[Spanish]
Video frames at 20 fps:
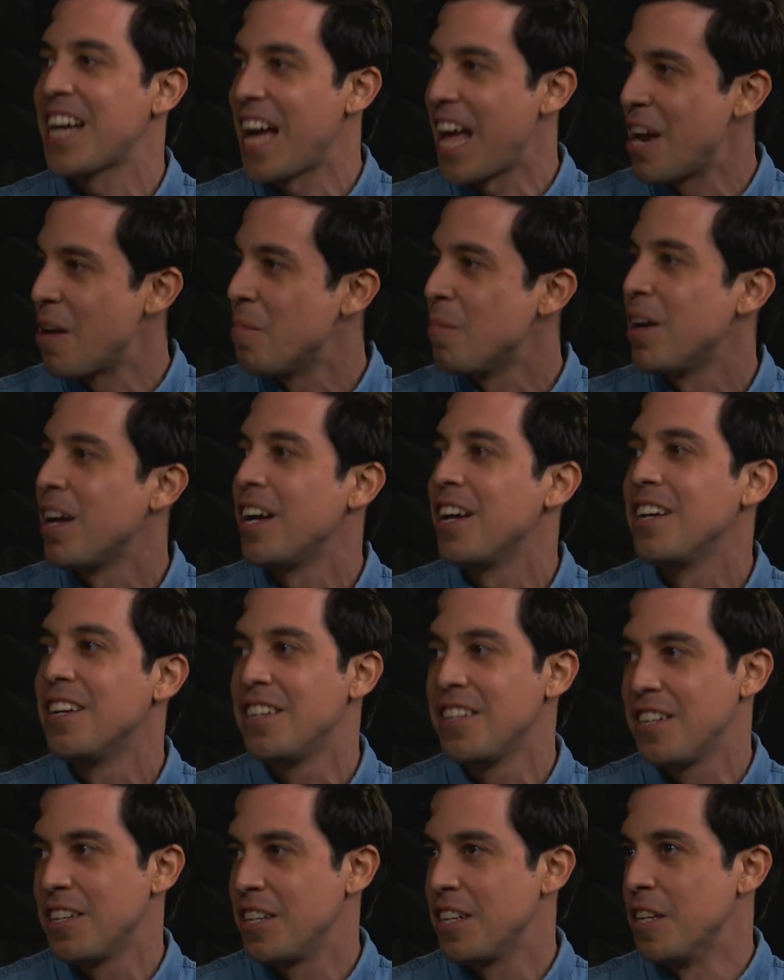
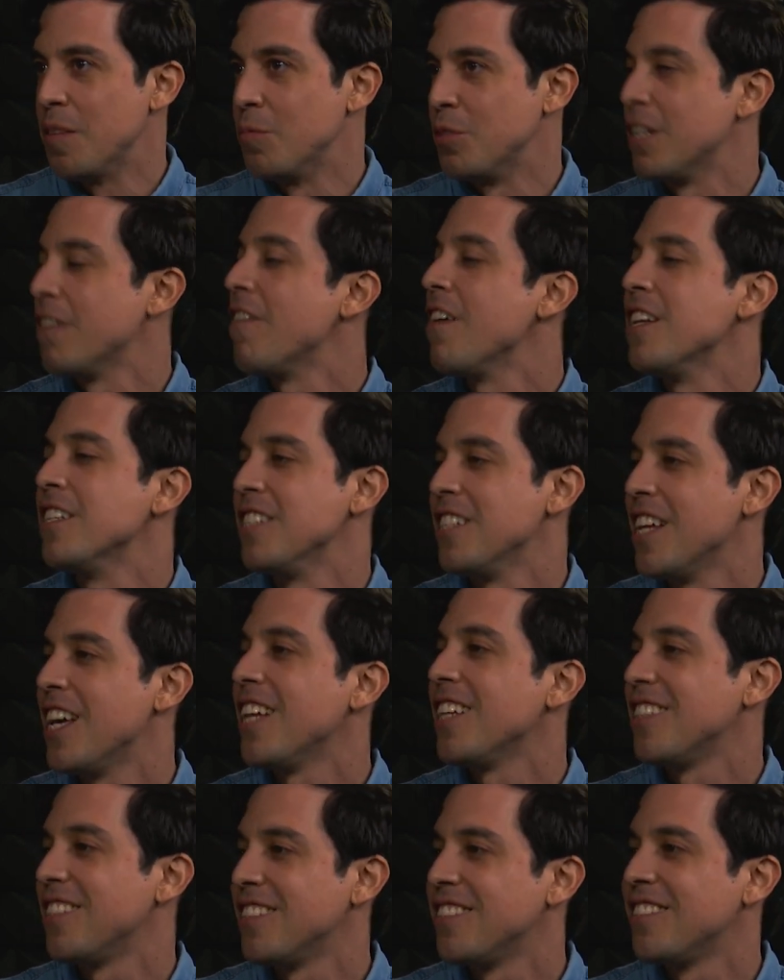calma y mucha
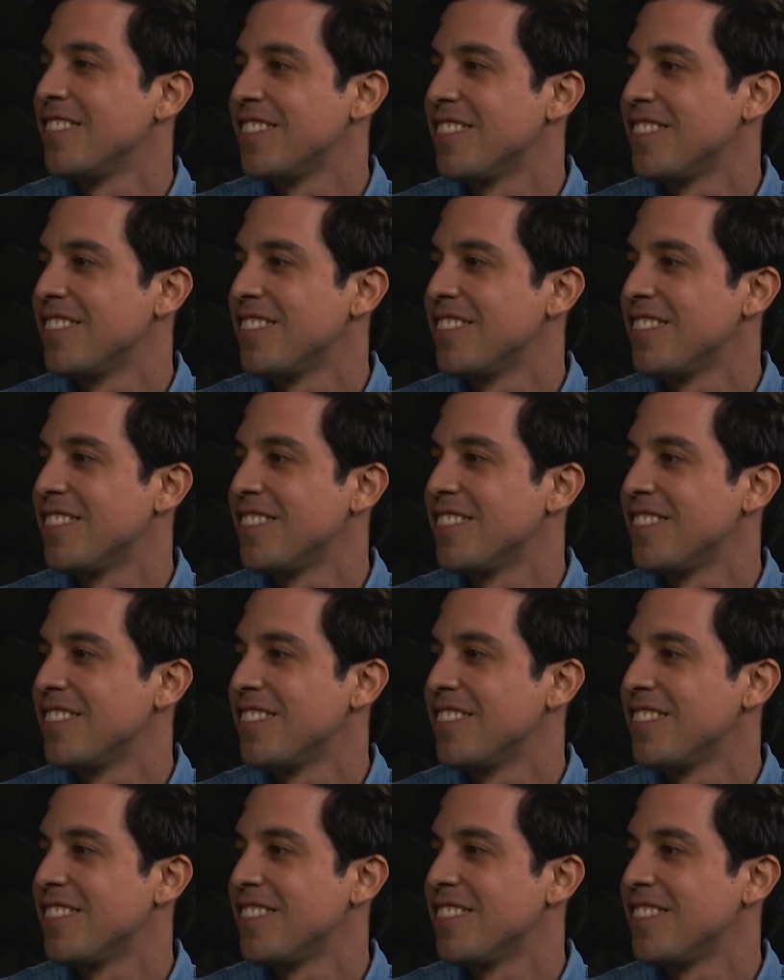felicidad.